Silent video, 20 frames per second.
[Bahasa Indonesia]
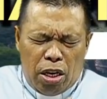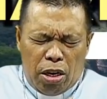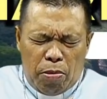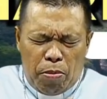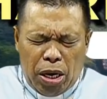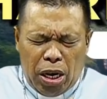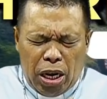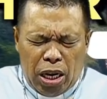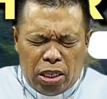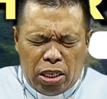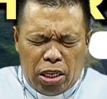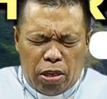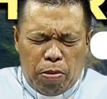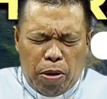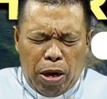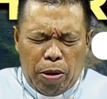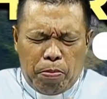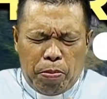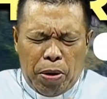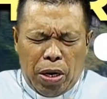Terima kasih
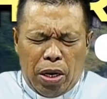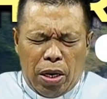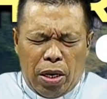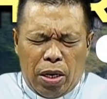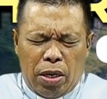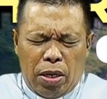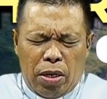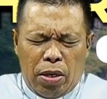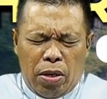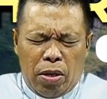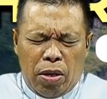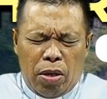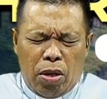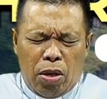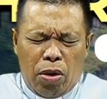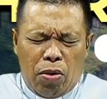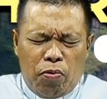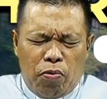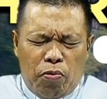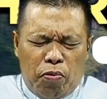Bapak.
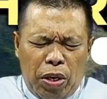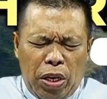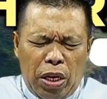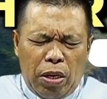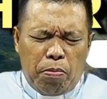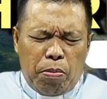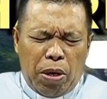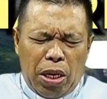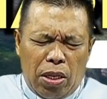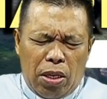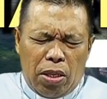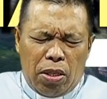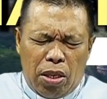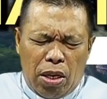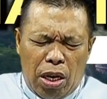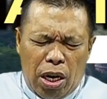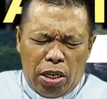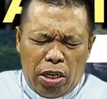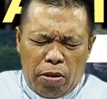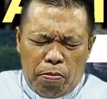Firman
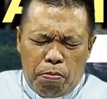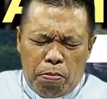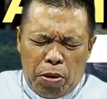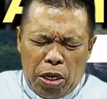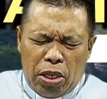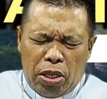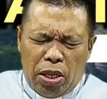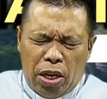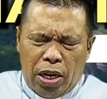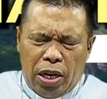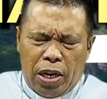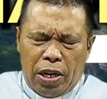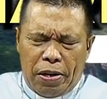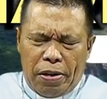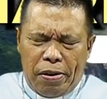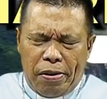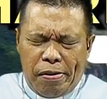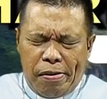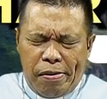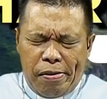telah diberitakan.